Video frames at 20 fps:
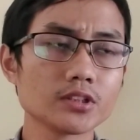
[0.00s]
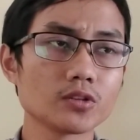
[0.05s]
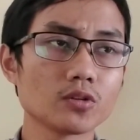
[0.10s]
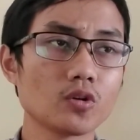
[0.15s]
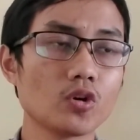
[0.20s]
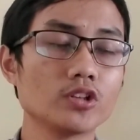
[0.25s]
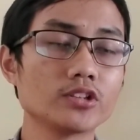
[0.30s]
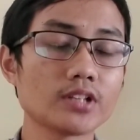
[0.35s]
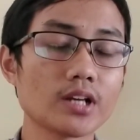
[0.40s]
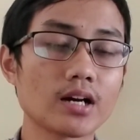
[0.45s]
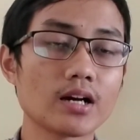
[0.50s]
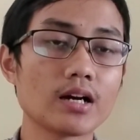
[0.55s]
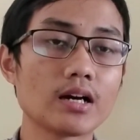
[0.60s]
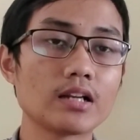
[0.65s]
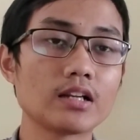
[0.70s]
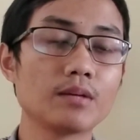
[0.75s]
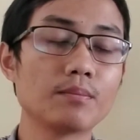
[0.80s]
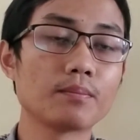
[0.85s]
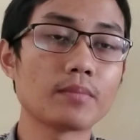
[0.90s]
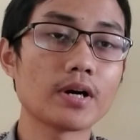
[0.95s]
itu
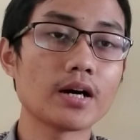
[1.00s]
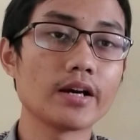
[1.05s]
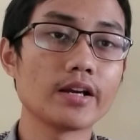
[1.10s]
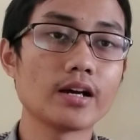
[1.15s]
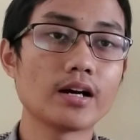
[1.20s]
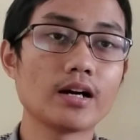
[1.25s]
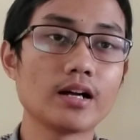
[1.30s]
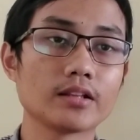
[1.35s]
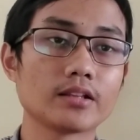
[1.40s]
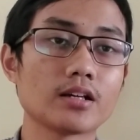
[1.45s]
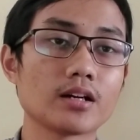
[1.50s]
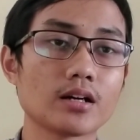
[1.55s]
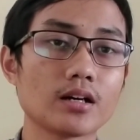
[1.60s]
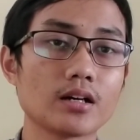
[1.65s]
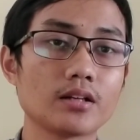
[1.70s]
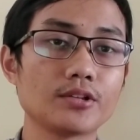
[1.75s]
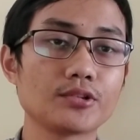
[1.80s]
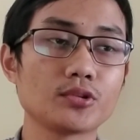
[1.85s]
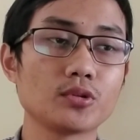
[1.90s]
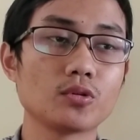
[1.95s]
goncangan gempa ya halta
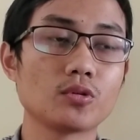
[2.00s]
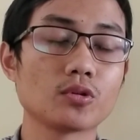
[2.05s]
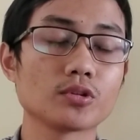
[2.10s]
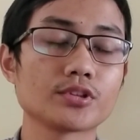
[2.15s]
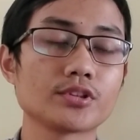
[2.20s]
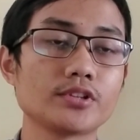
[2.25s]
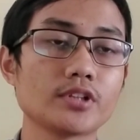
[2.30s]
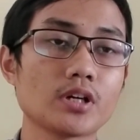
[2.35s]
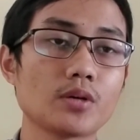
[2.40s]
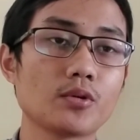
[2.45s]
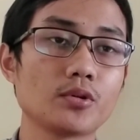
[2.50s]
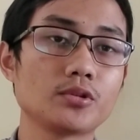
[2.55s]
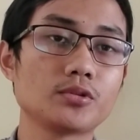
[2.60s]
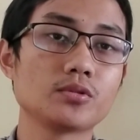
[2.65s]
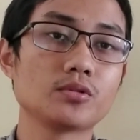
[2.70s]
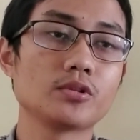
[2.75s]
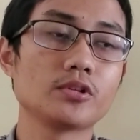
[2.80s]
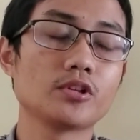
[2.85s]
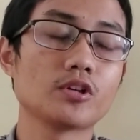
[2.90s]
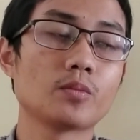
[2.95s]
di gosiyah
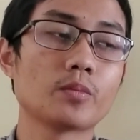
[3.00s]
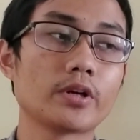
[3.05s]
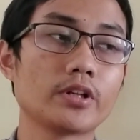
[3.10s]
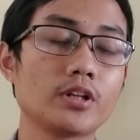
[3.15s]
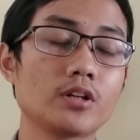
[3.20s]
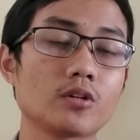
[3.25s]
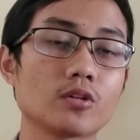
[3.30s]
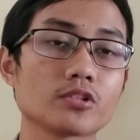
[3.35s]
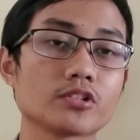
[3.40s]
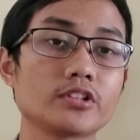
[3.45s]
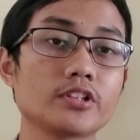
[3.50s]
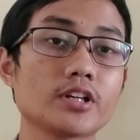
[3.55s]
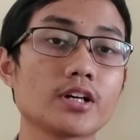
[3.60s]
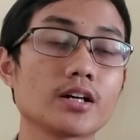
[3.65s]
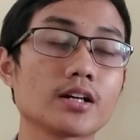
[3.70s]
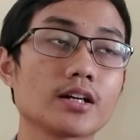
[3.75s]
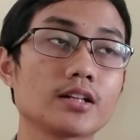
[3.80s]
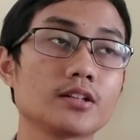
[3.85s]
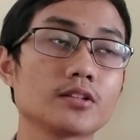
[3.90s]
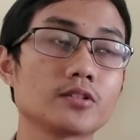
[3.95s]
hujuhu yomadin
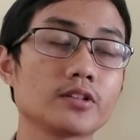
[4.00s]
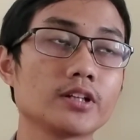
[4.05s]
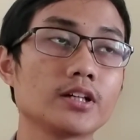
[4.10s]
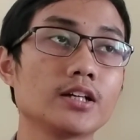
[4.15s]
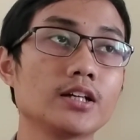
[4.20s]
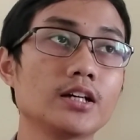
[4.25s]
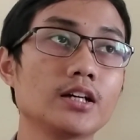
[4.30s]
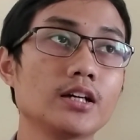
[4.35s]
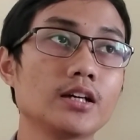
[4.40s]
hosia kan itu ya